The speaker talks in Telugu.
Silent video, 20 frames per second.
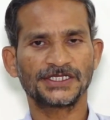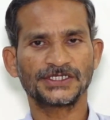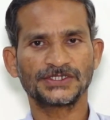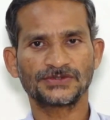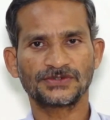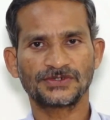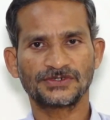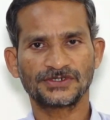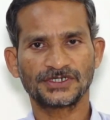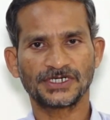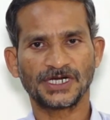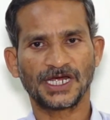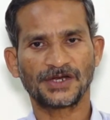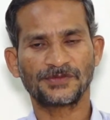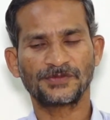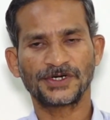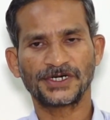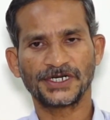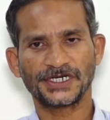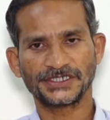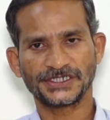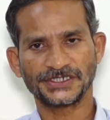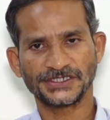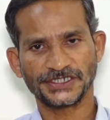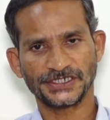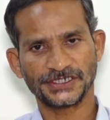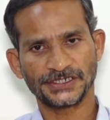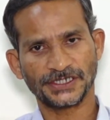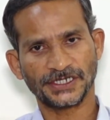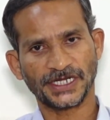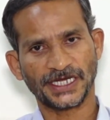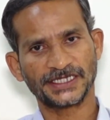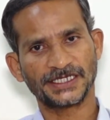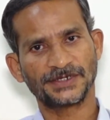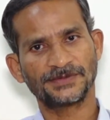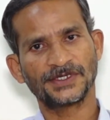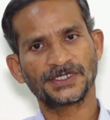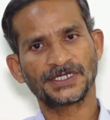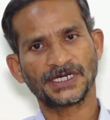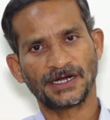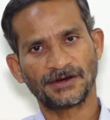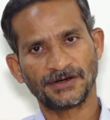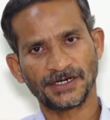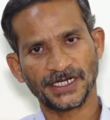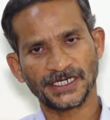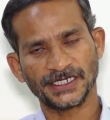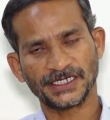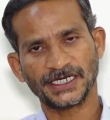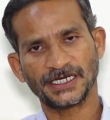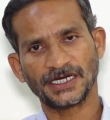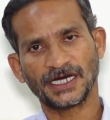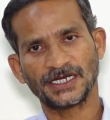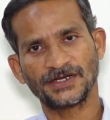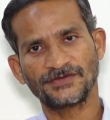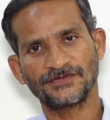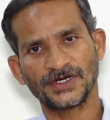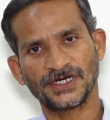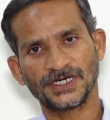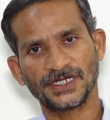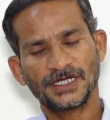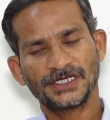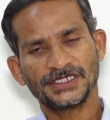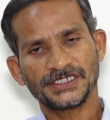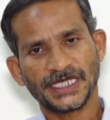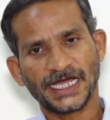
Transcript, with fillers: తీసుకున్నటువంటి ఆర్బిట్రేషన్ సెంటర్ హైదరాబాద్ రావడానికే కానివ్వండి